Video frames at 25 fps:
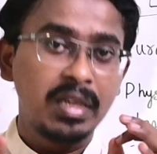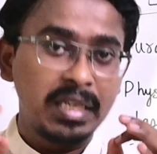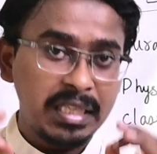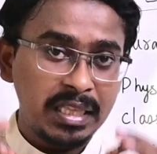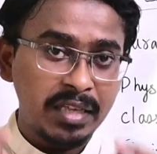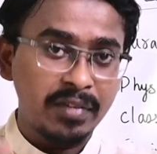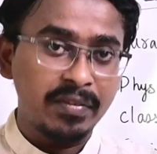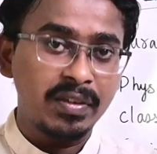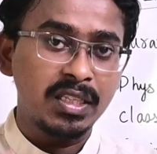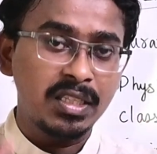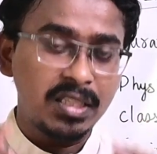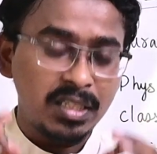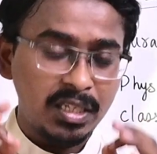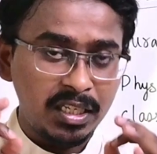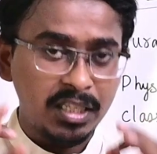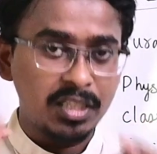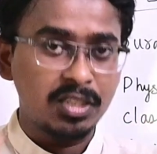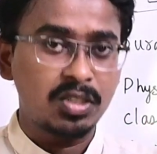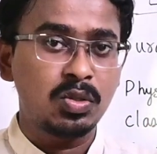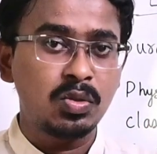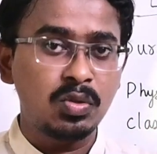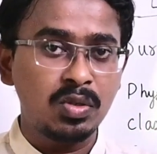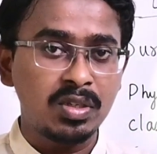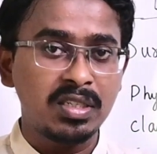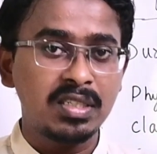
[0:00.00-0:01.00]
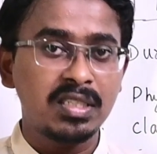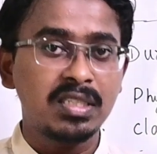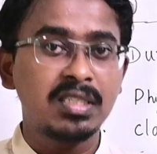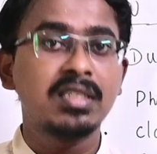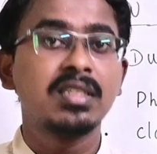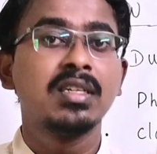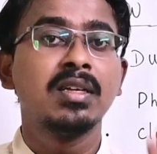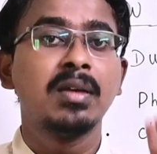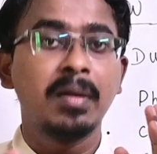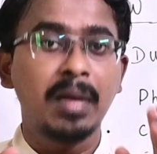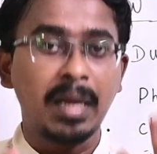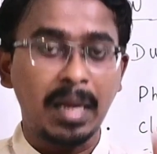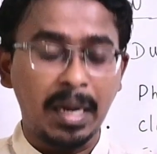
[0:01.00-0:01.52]
இதை வந்து நீங்கள் ஸ்டூடெண்ட்ஸ்
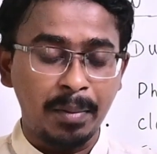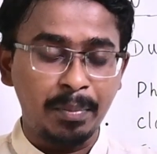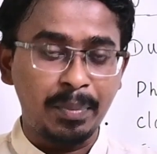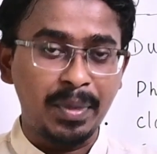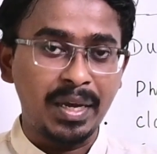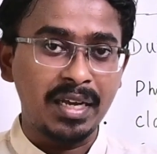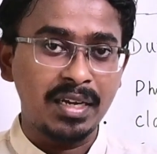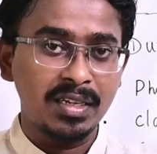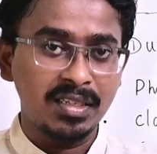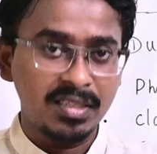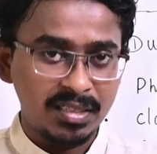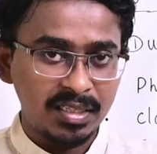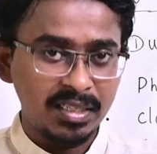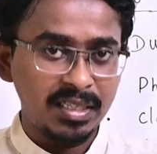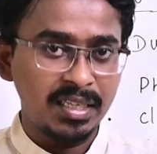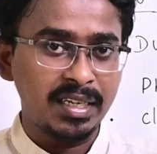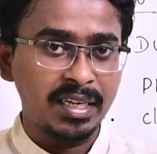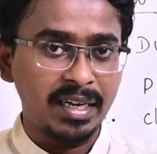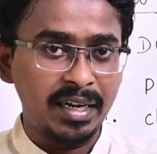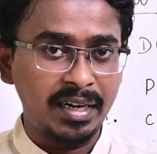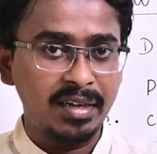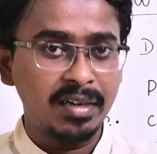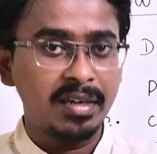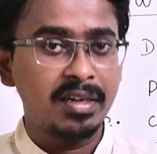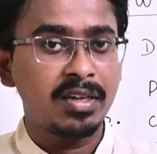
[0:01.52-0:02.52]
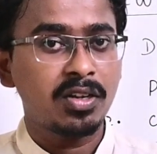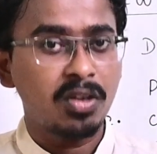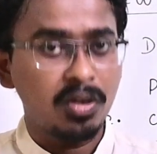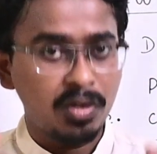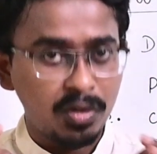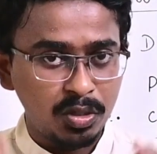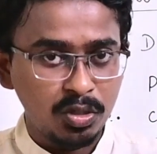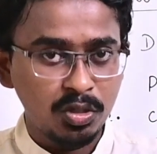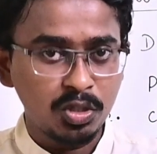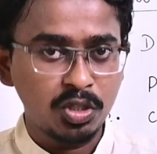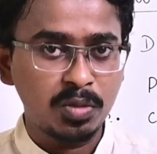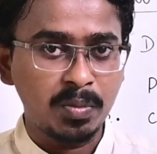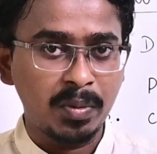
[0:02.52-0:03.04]
அண்ட் பேரண்ட்ஸ் நீங்கள்
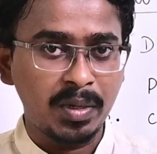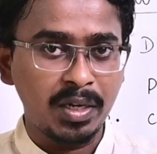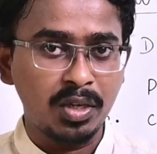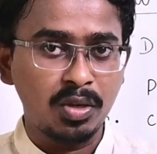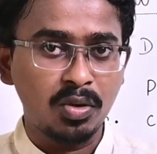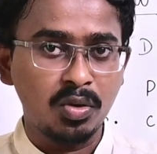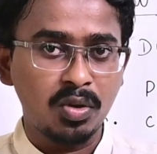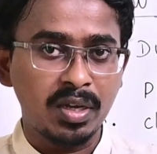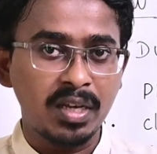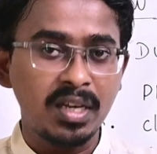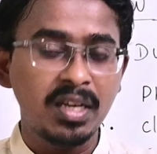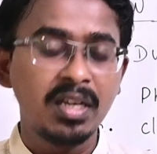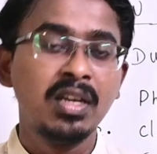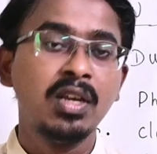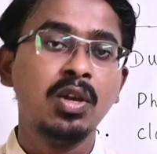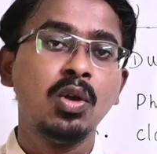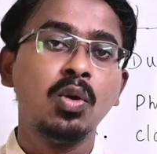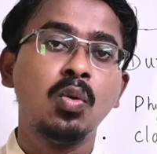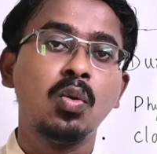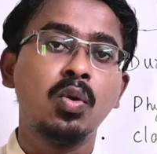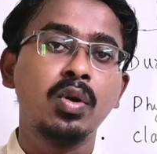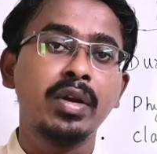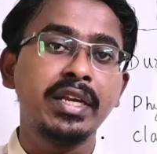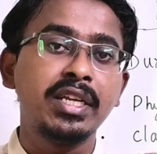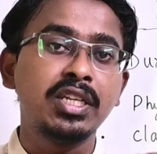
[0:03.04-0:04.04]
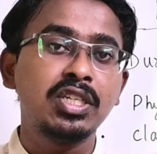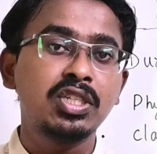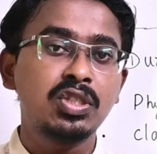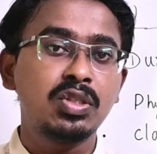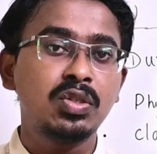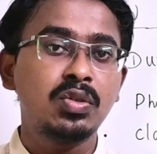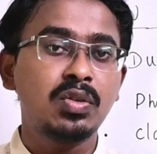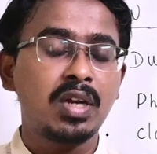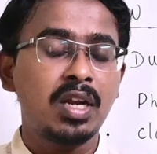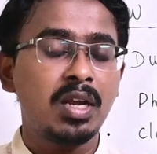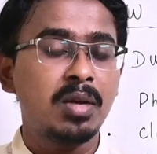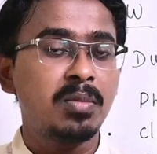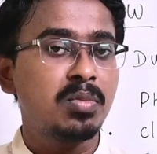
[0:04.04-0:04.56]
கேட்டுட்ருக்கவங்க யூஸ் பண்ணிக்கோங்க ஒரு
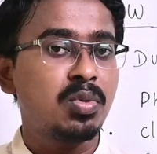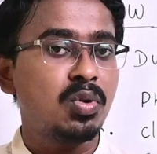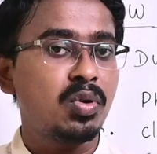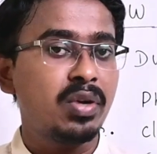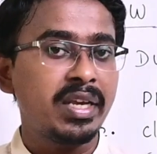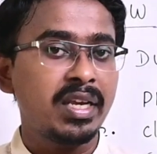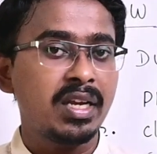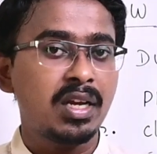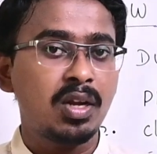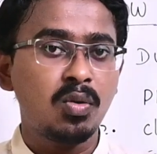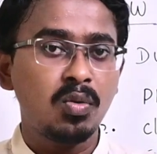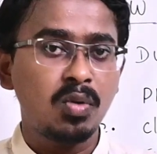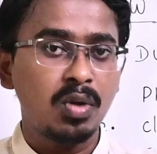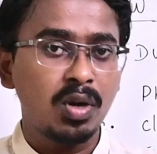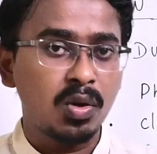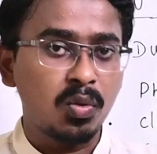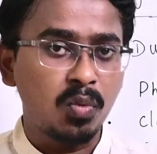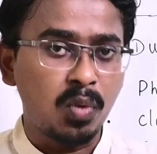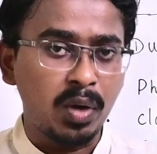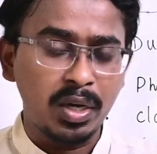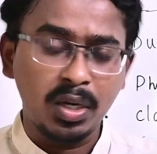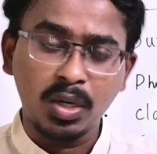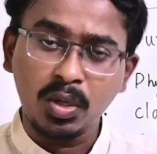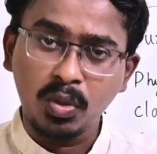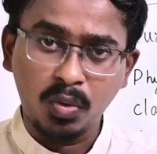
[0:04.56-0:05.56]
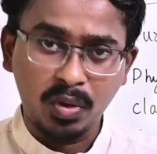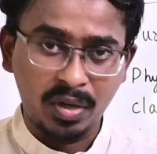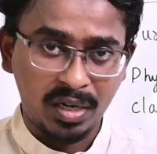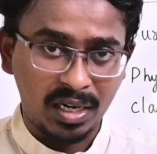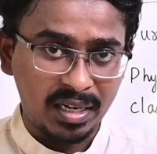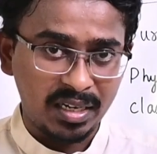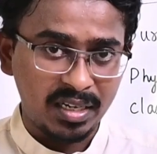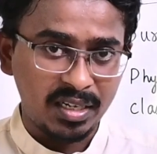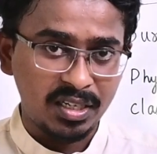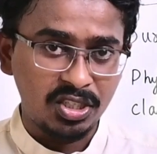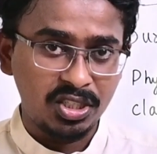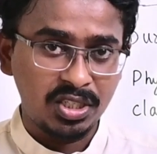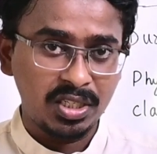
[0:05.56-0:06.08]
இன்ஸ்டியூட்லாம் போனீங்கன்னா உங்களுக்கு ஒன் டு ஒன்
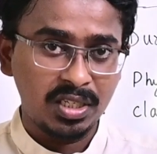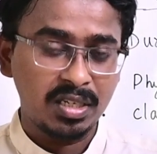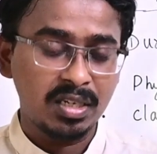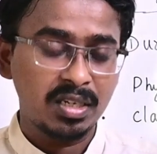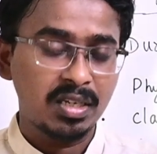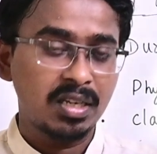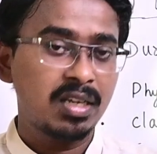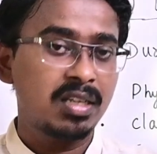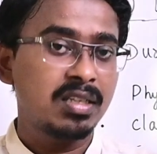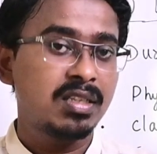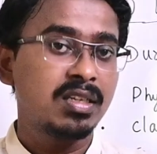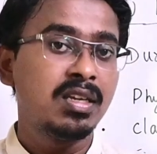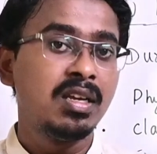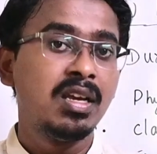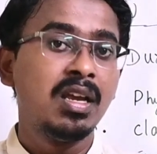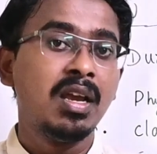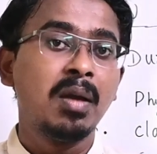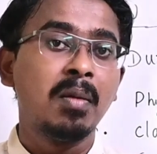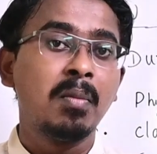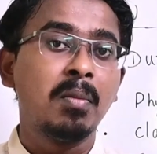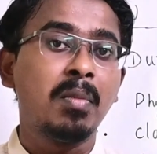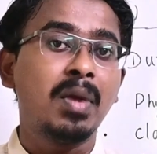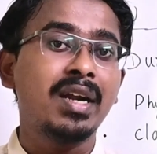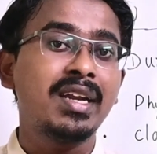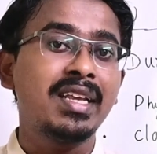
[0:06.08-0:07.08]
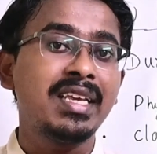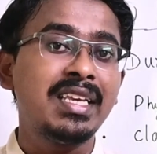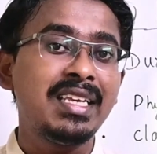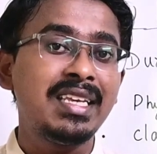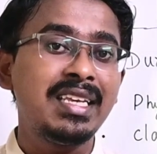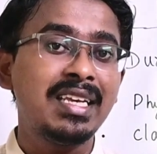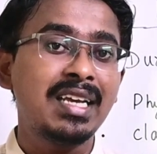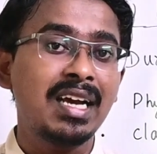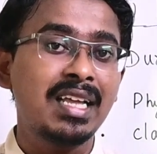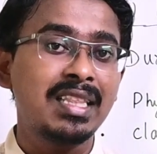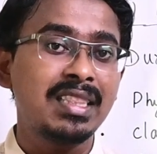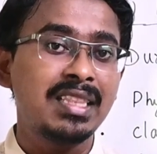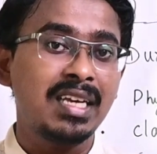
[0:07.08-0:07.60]
அட்டென்ஷன் இருக்காது பட்
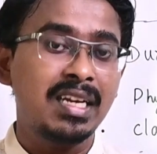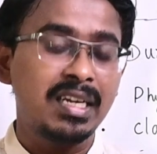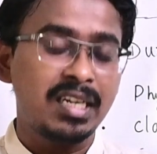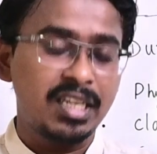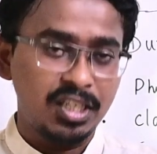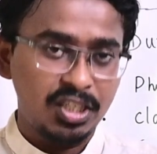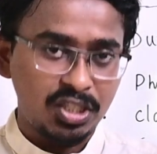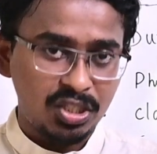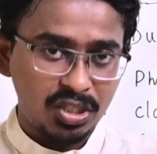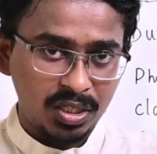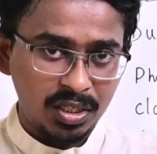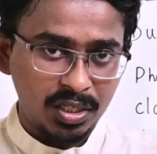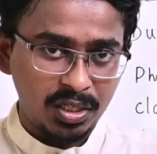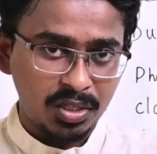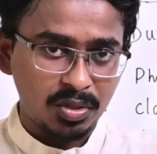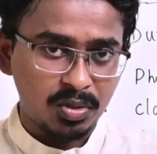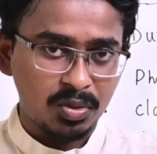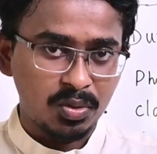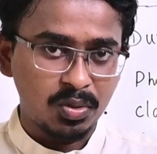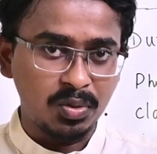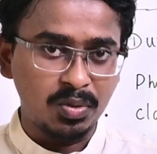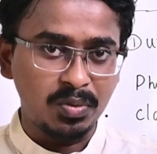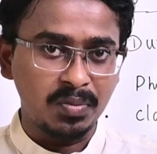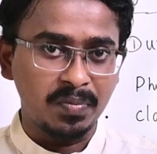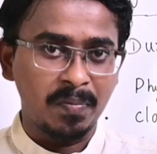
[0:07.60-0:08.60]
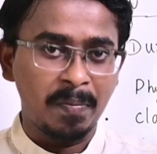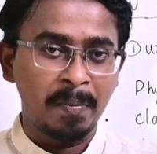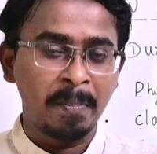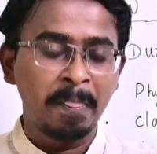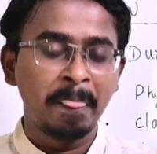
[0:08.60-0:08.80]
இங்கே அந்த அட்டென்ஷன் இருக்கும்